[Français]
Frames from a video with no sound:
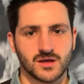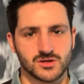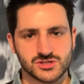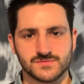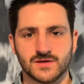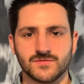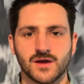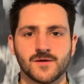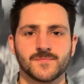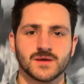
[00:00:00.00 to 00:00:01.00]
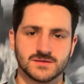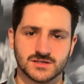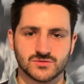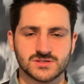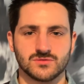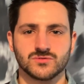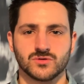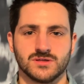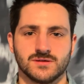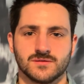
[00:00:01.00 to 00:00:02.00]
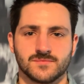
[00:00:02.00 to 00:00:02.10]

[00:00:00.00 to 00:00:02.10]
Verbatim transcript: en chiffre d'affaires et d'asseoir sa notoriété.